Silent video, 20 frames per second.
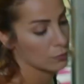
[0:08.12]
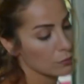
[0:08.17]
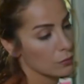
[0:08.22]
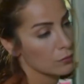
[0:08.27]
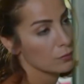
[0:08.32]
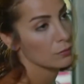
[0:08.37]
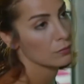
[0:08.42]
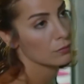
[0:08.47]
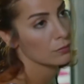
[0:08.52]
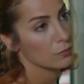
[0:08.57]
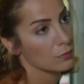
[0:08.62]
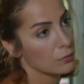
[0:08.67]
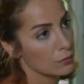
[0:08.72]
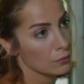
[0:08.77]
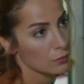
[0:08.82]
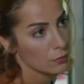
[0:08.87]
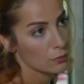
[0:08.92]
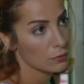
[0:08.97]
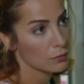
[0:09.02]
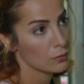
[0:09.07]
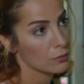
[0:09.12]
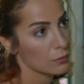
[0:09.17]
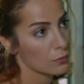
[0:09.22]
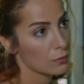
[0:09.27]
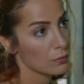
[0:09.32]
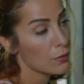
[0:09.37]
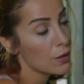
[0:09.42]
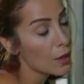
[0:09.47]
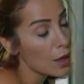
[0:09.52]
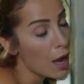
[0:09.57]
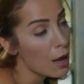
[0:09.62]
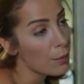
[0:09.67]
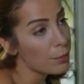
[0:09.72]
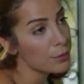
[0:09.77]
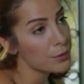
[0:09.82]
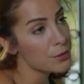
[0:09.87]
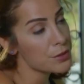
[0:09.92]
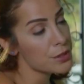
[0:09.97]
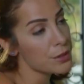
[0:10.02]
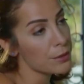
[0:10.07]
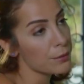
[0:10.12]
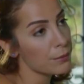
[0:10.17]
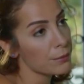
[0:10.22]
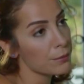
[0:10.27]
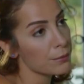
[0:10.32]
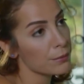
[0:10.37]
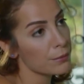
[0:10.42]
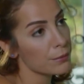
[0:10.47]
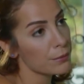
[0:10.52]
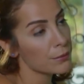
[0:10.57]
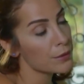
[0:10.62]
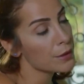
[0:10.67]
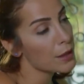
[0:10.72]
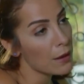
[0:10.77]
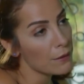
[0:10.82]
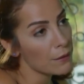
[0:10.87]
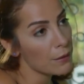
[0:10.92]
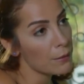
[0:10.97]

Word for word: hiç anlamadım. Niye ablacığım? Niye